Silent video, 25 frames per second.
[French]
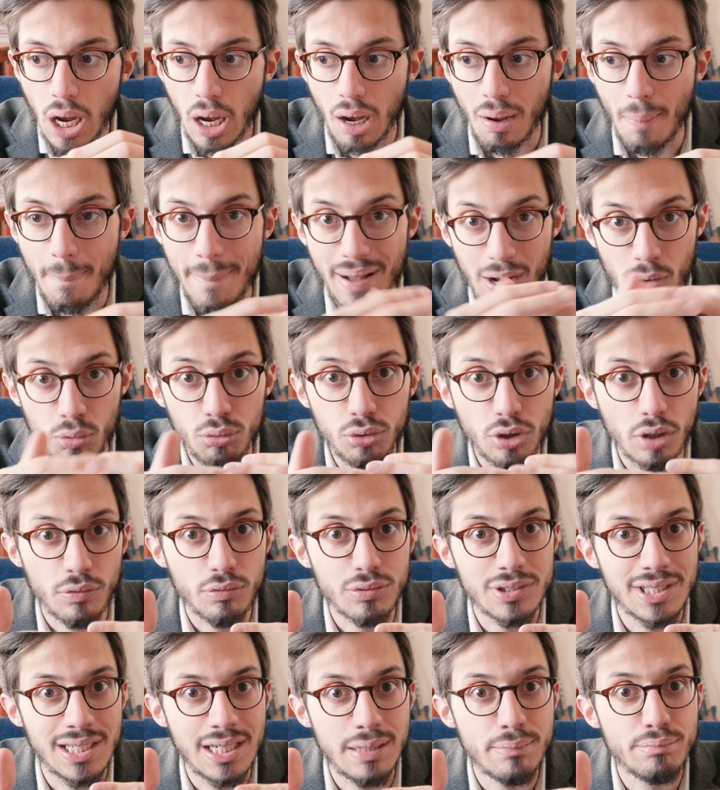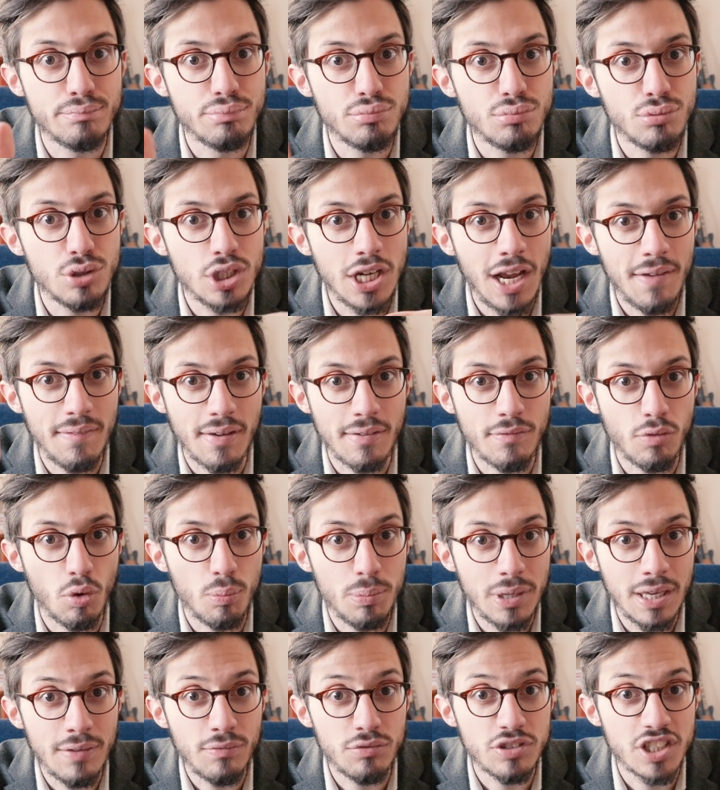Euh, par contre, quand vous allez bouger avec vos
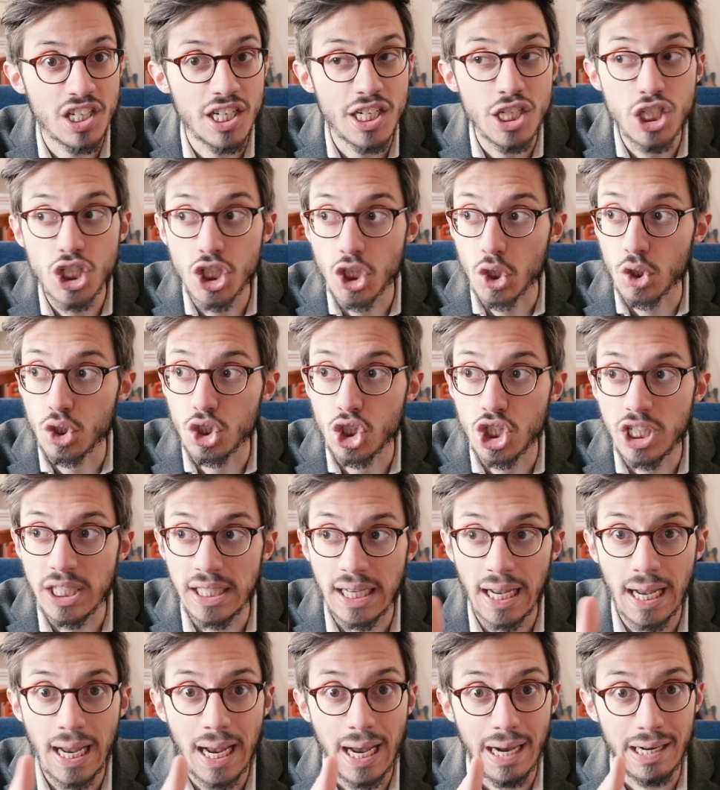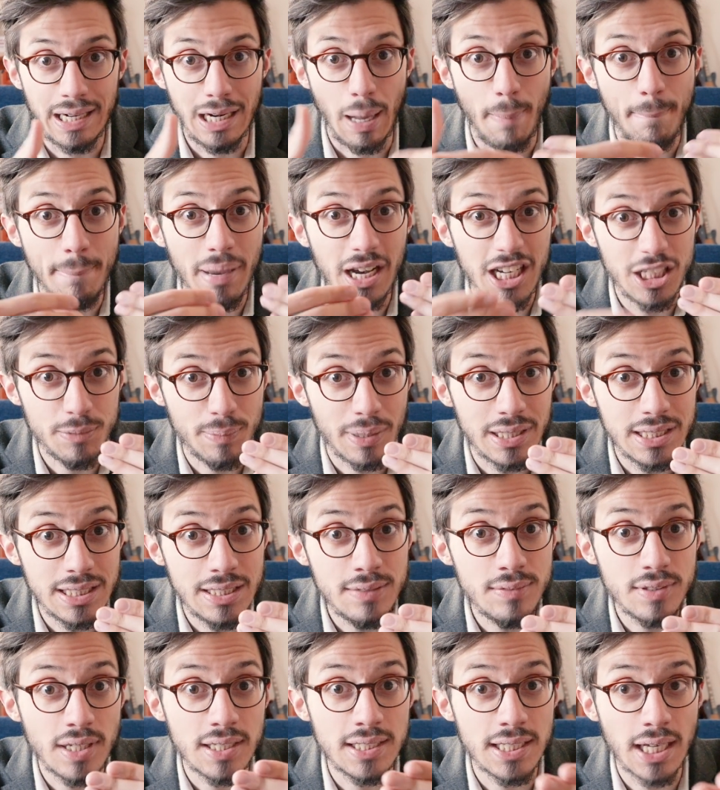pieds, vous allez changer la
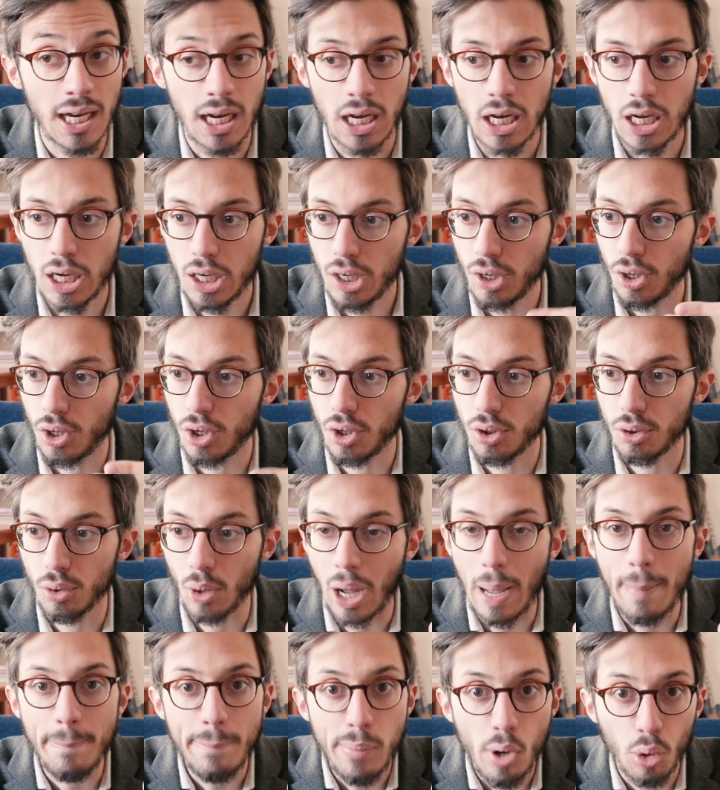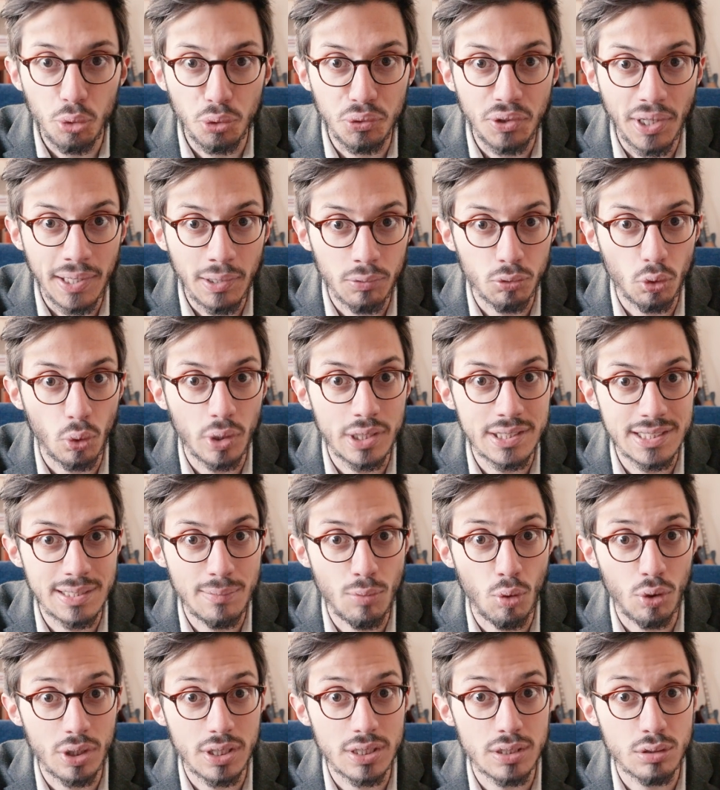perspective, c'est-à-dire euh, le rapport de taille entre les
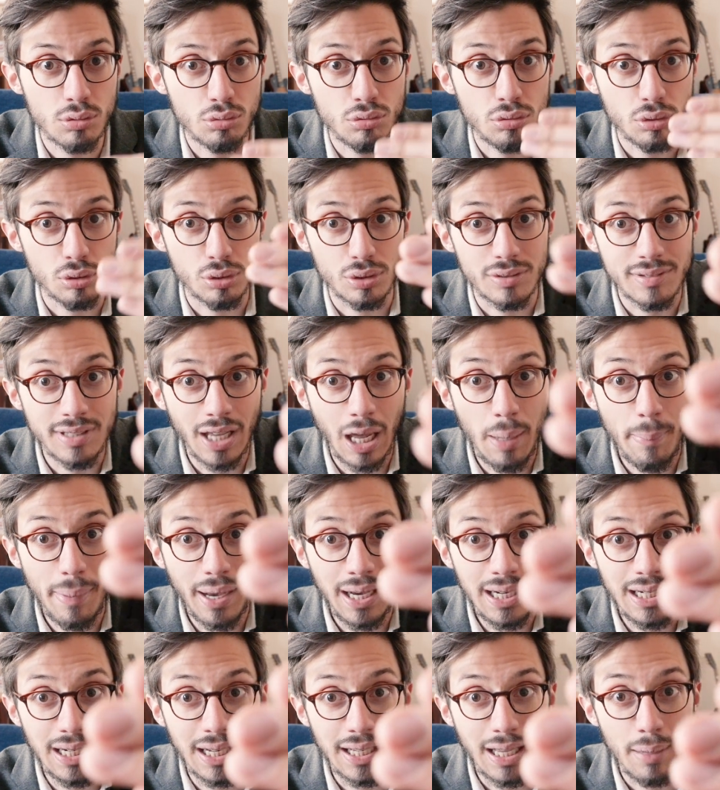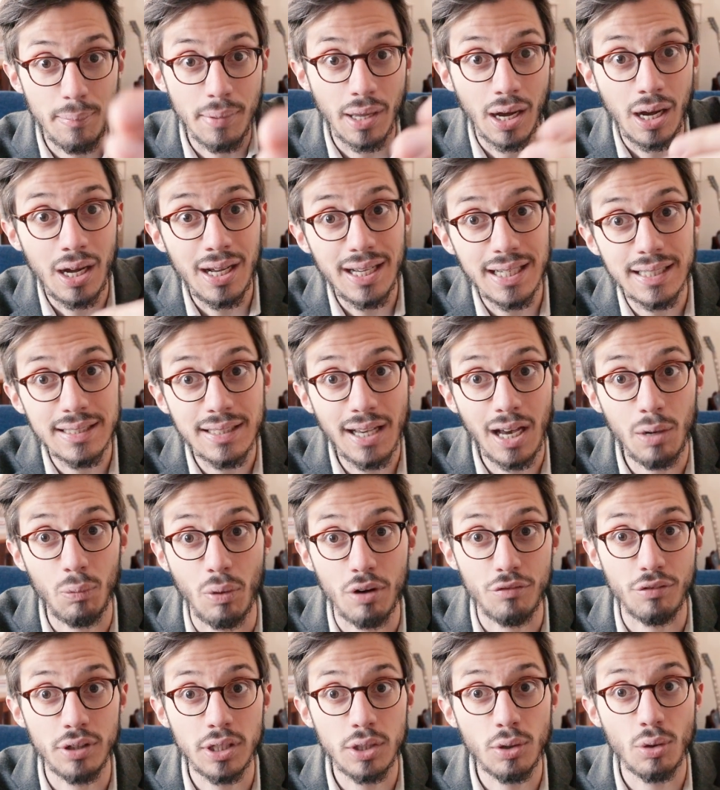éléments qui sont très près de la caméra et très loin.
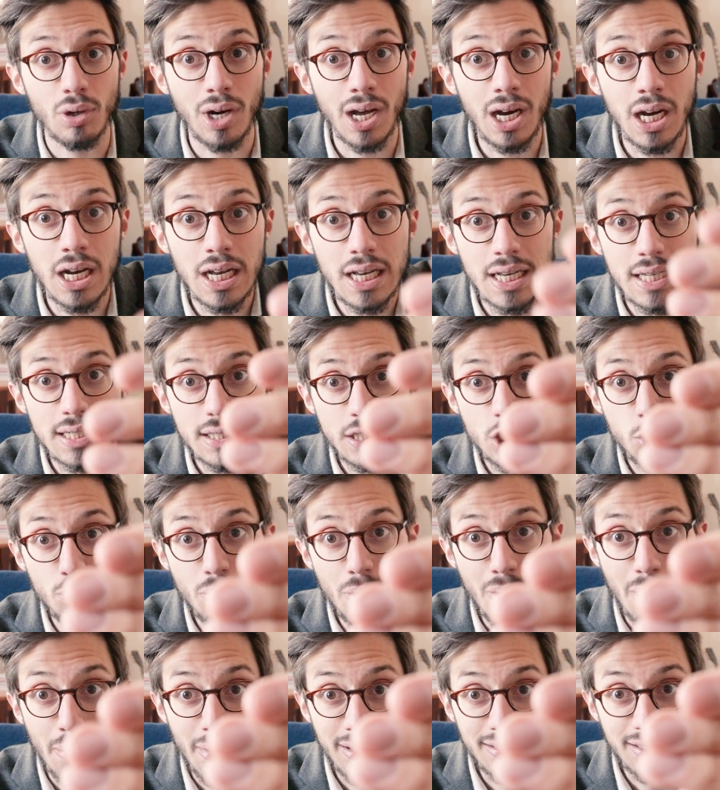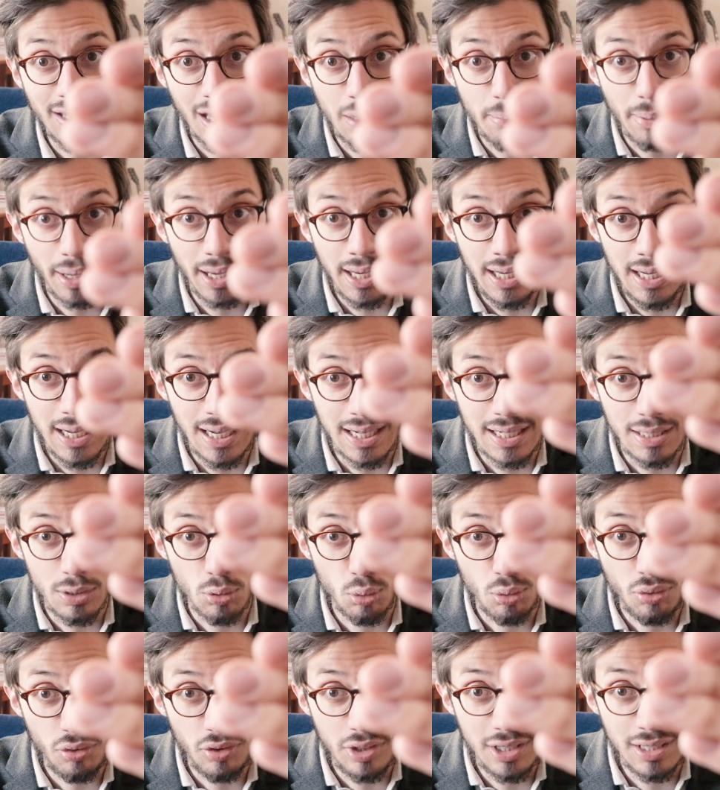Vous voyez que là, si je mets ma main très près, elle est
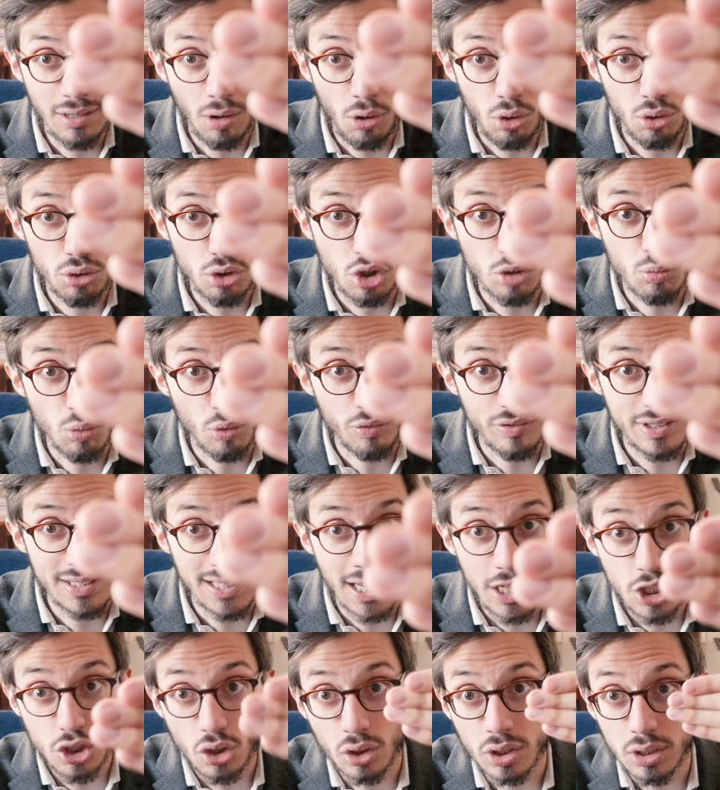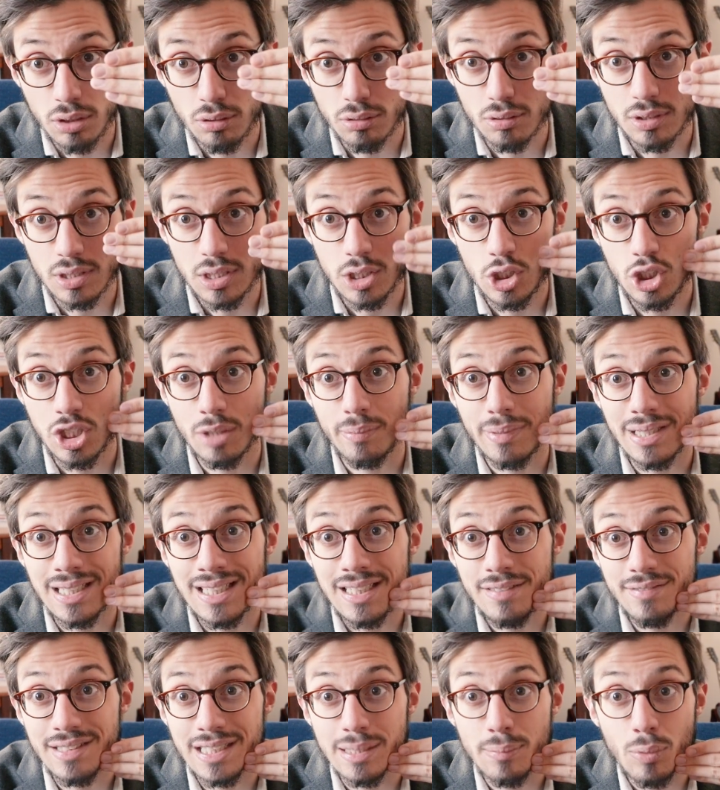aussi grande que mon visage, tandis que si je la mets
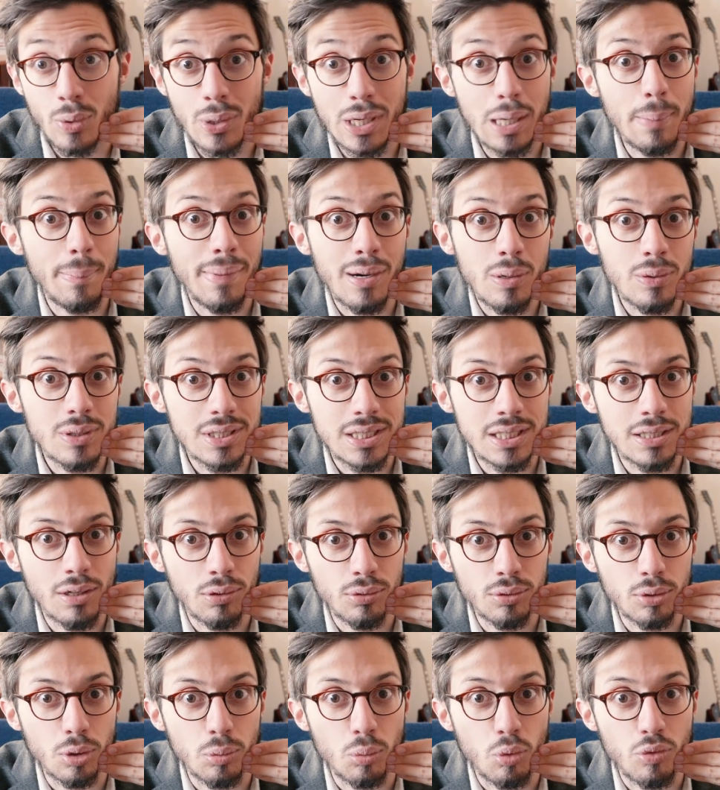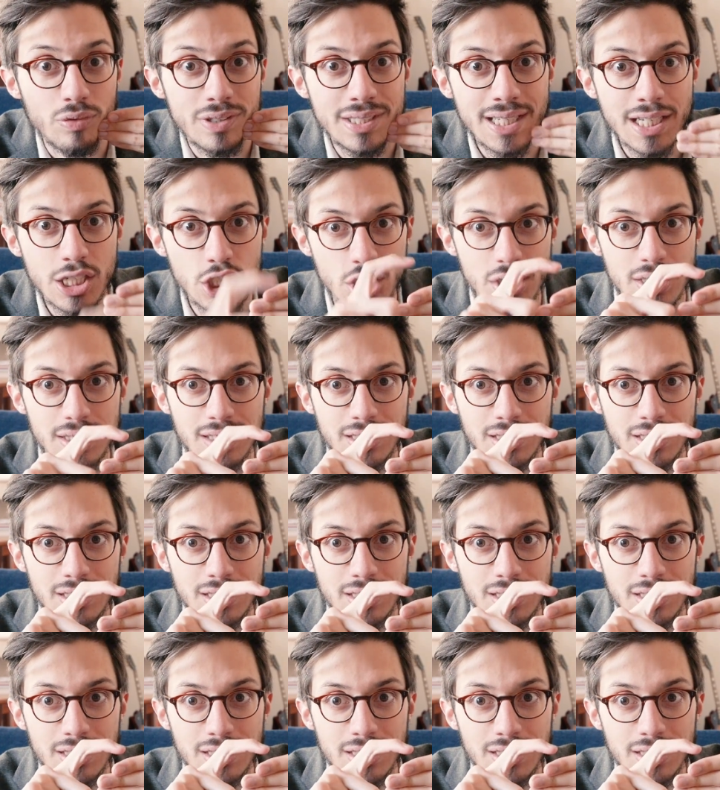là, évidemment, elle n'est pas aussi grande que mon visage. Hein.